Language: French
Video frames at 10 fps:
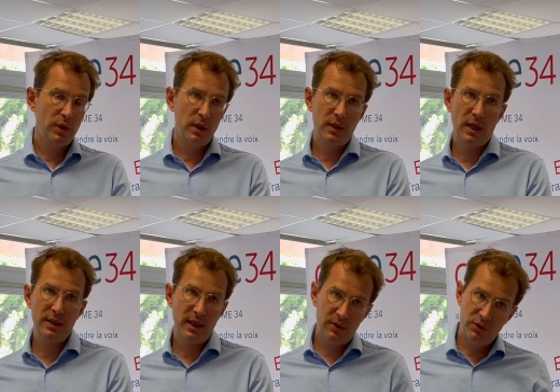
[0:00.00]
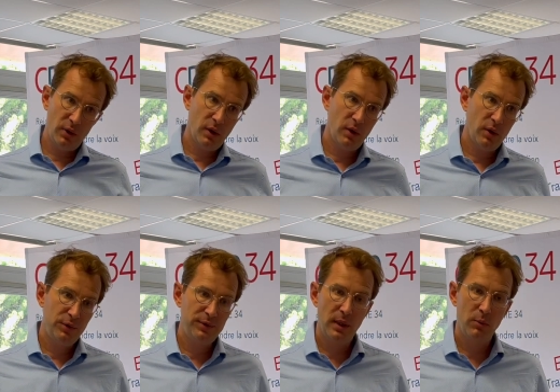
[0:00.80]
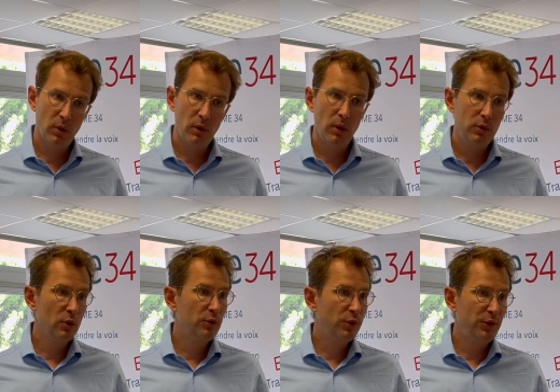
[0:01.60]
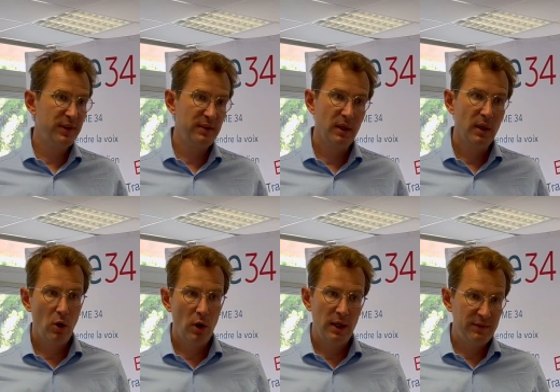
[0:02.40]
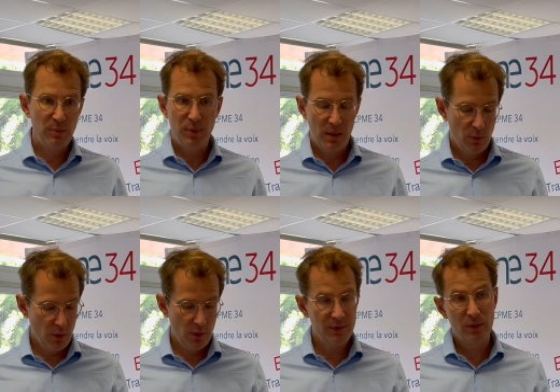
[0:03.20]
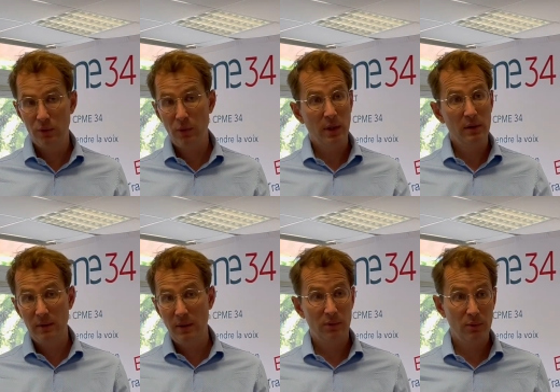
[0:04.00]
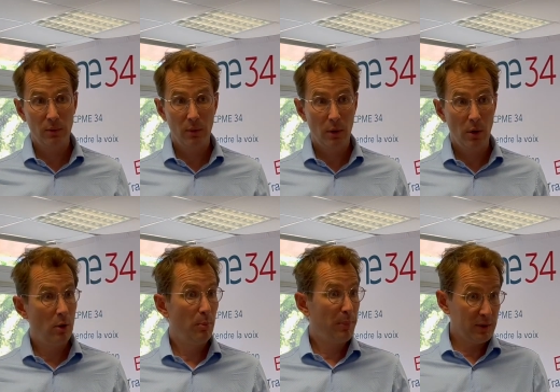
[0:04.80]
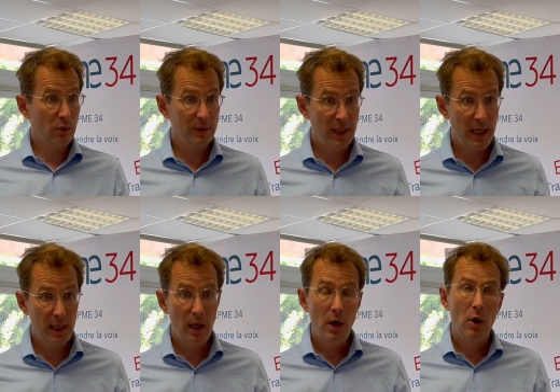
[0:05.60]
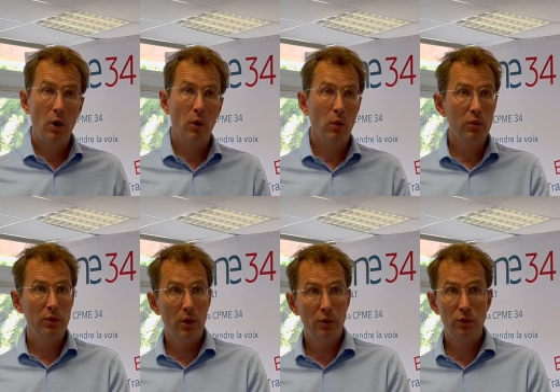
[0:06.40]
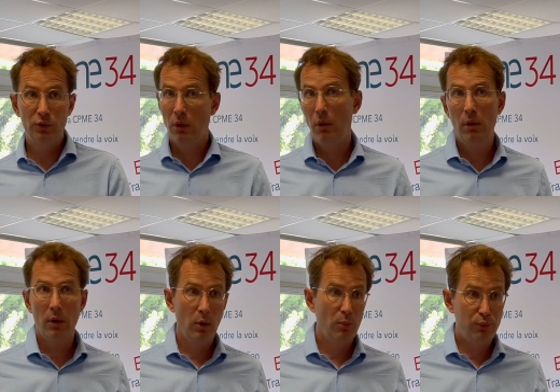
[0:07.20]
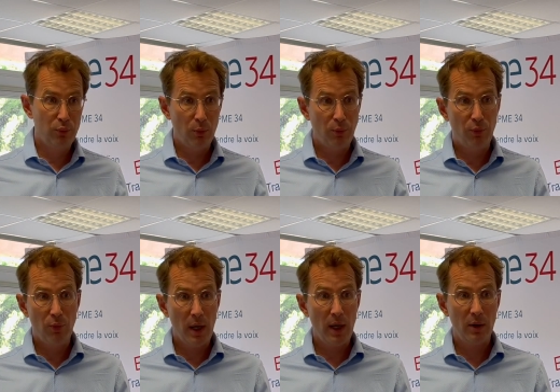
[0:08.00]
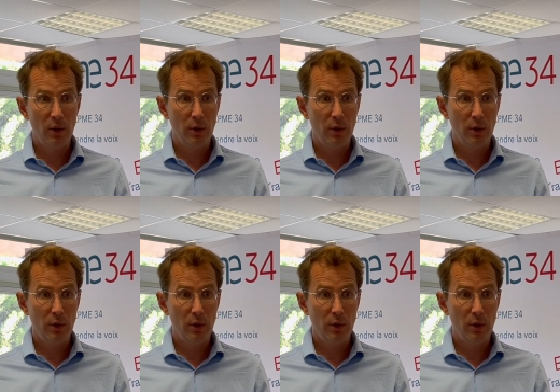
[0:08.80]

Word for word: d'être un acteur euh, finalement euh, de notre société. la CPME, c'est une organisation patronale. on donne du temps pour pouvoir